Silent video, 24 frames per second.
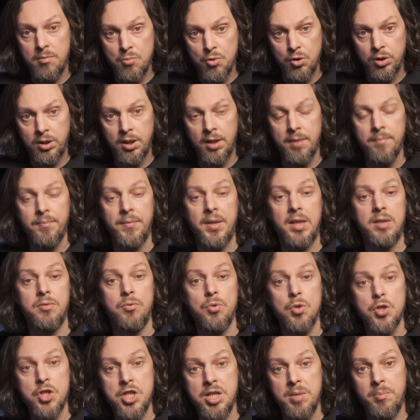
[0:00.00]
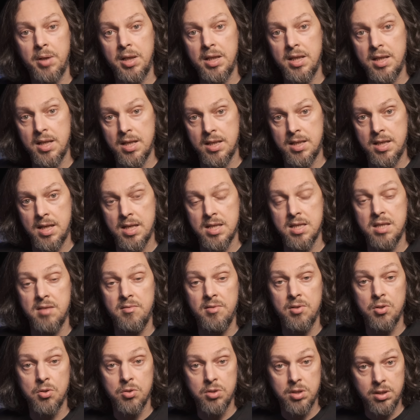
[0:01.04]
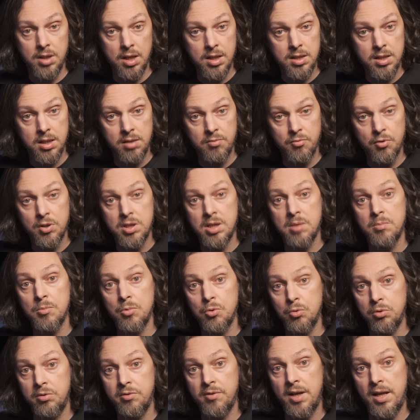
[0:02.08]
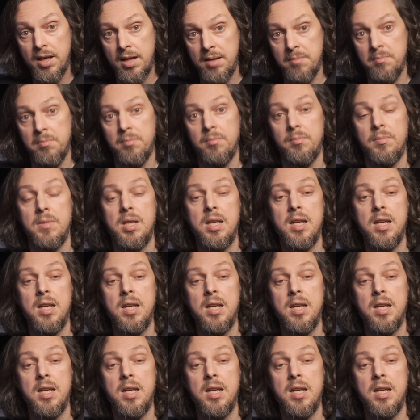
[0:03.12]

моно на двух чипах ESS 9038Q2M